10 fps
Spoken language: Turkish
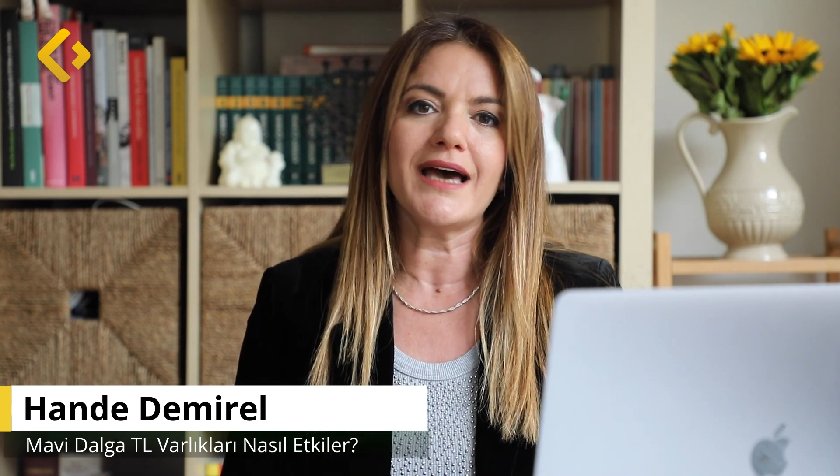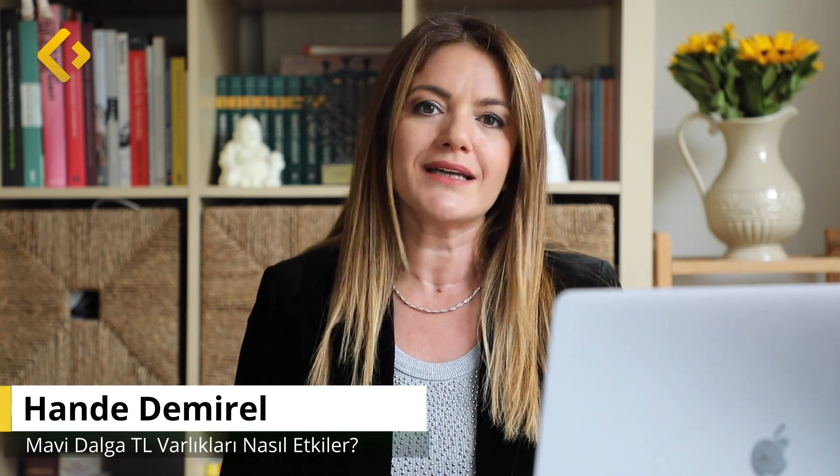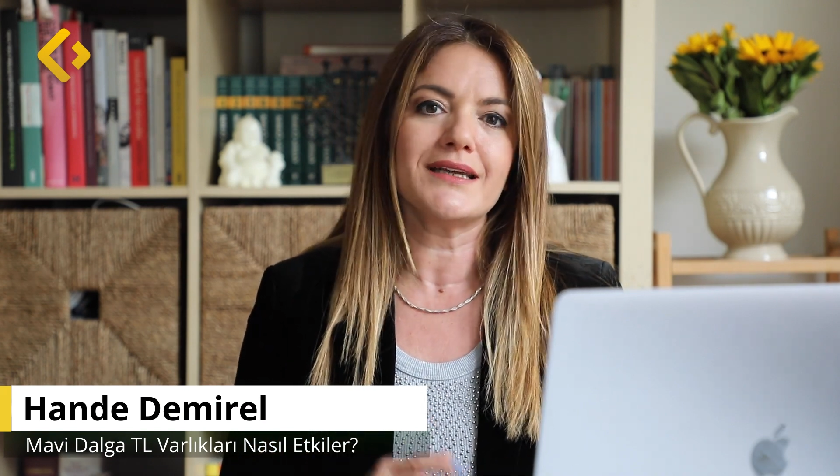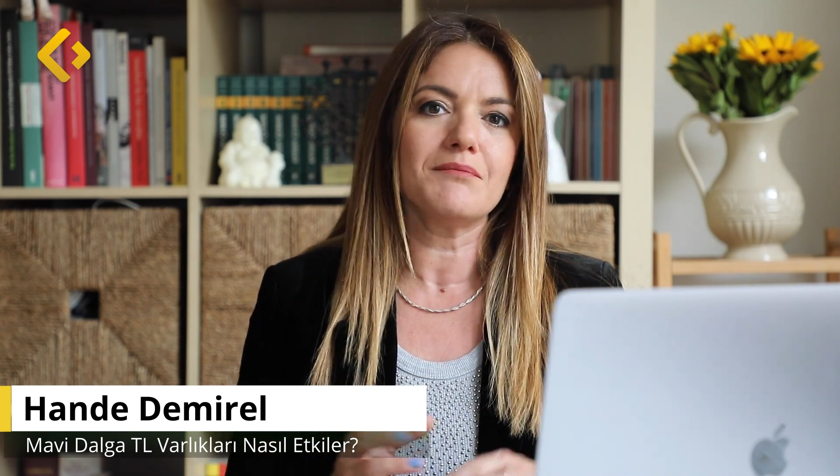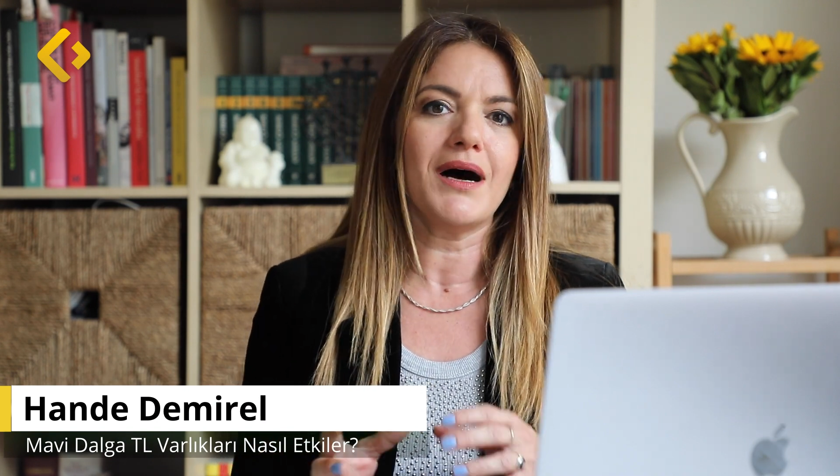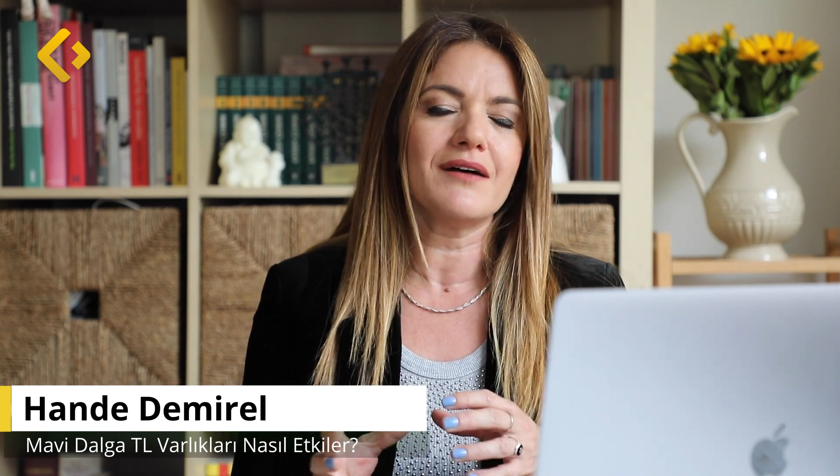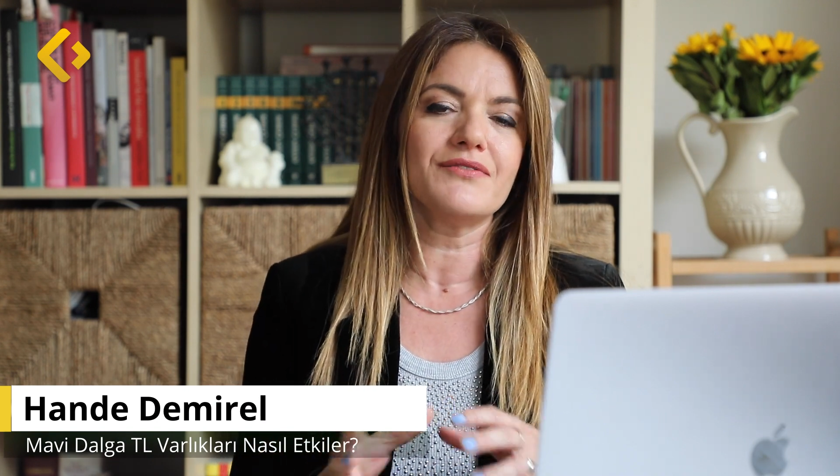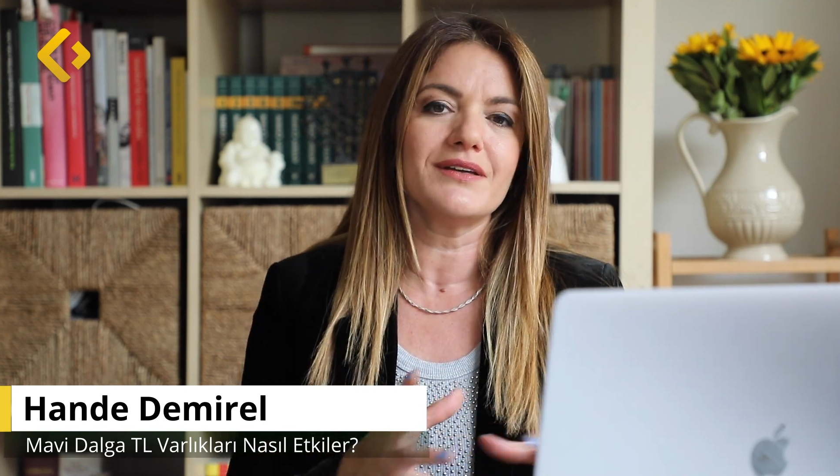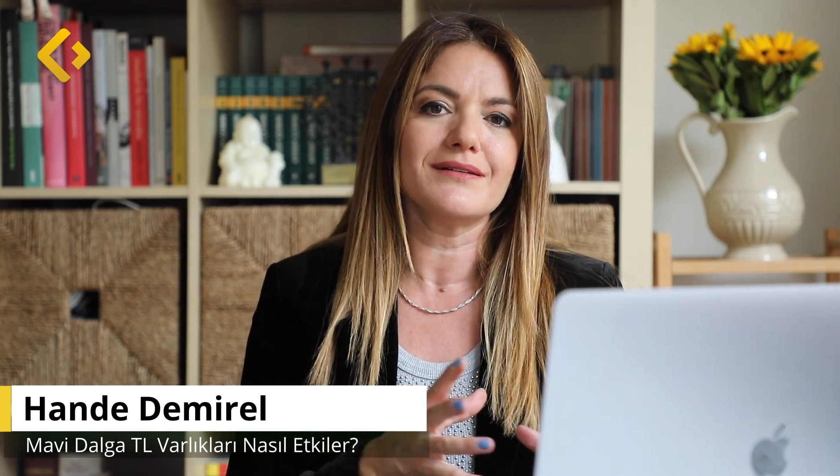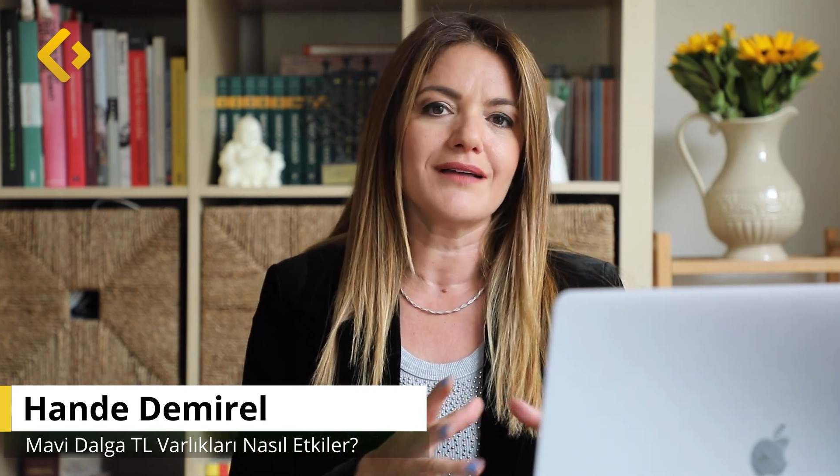Yani
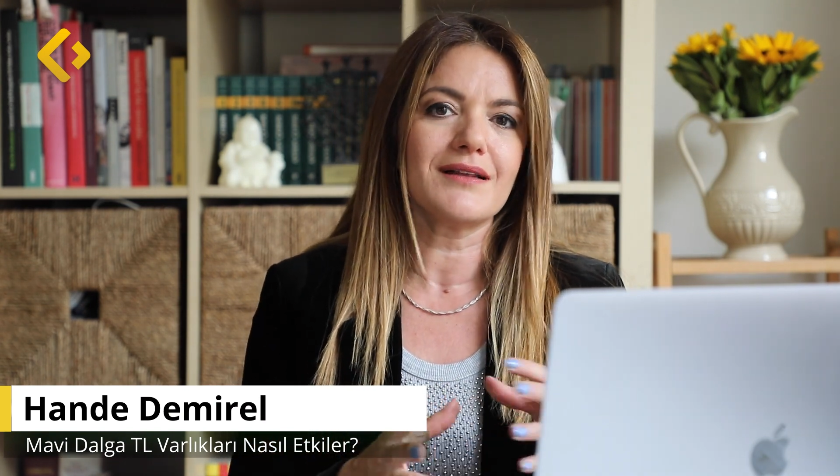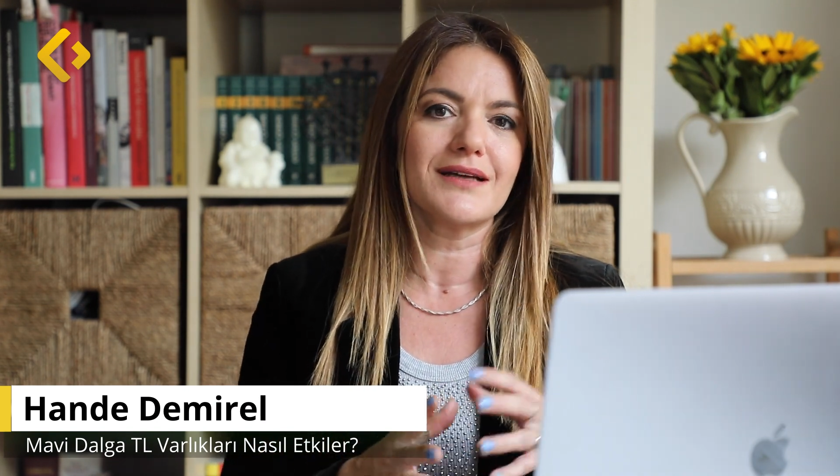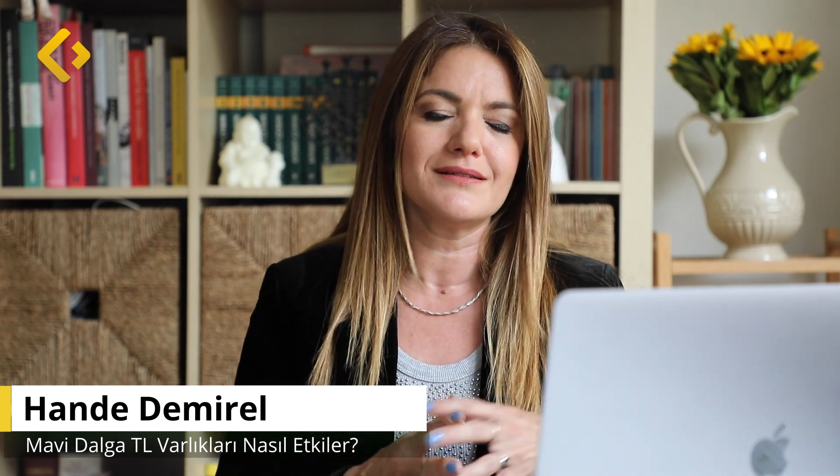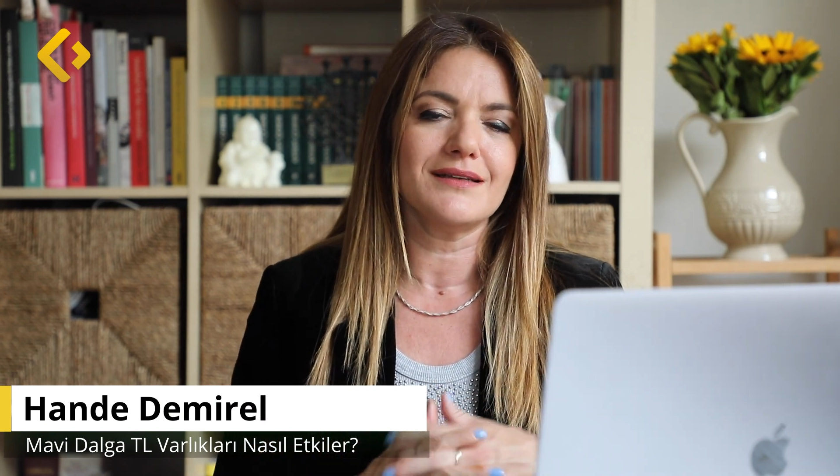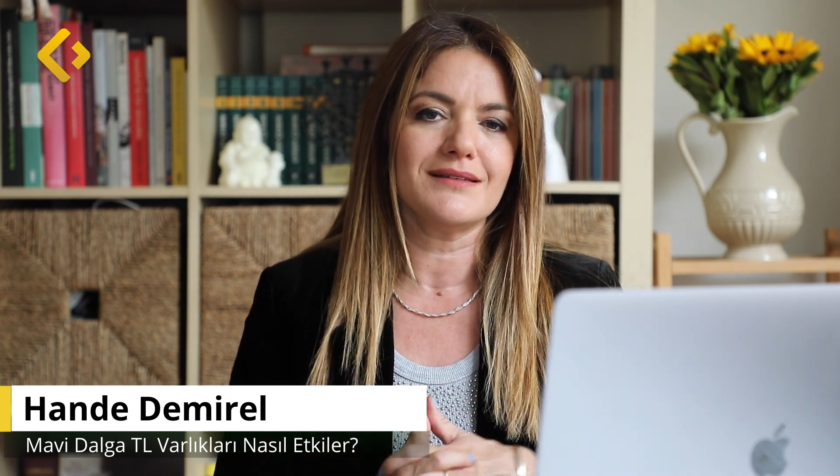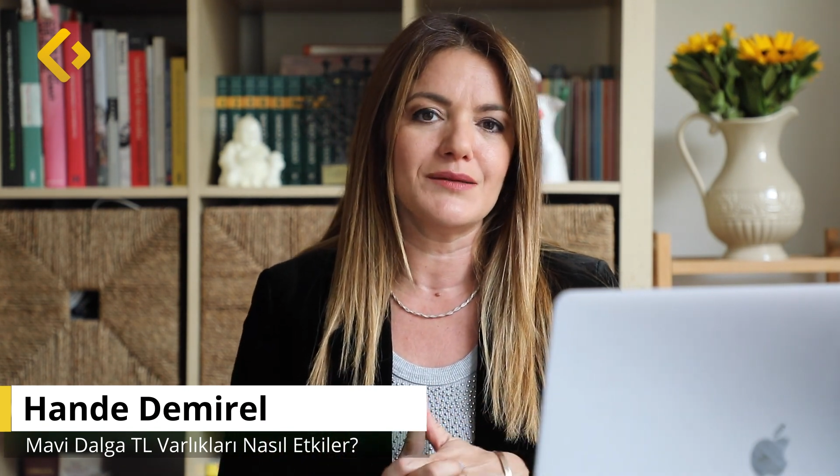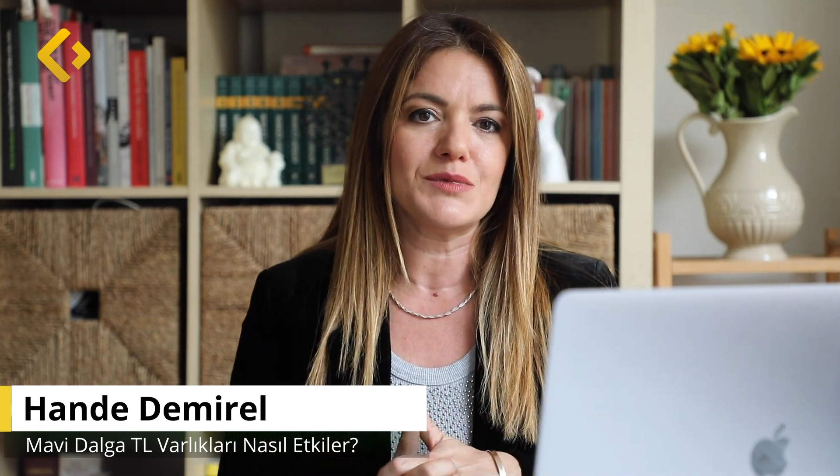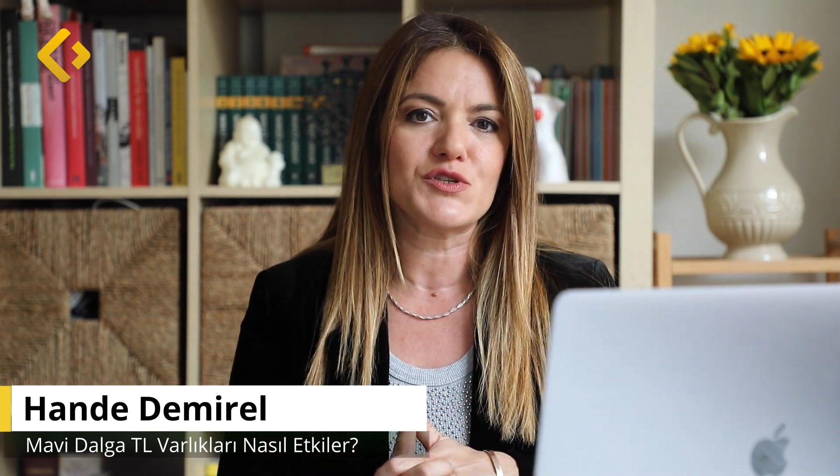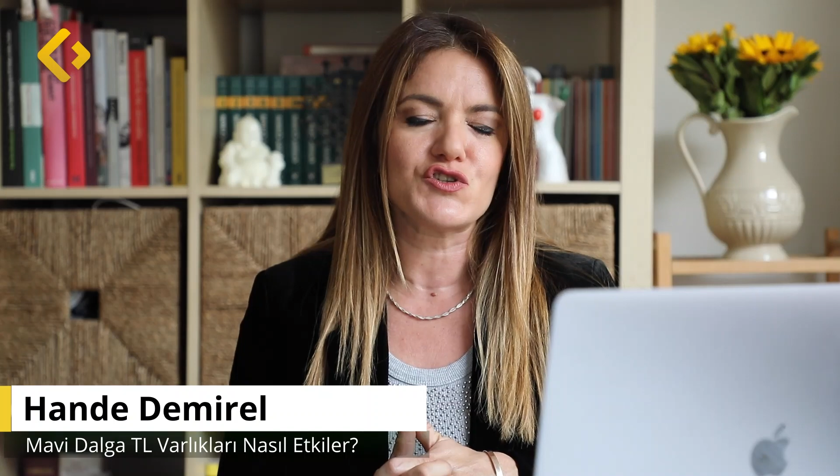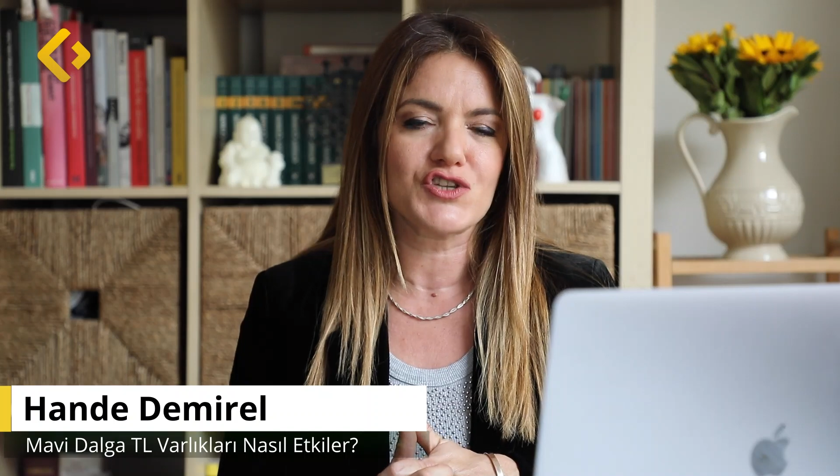mavi dalga dediğimiz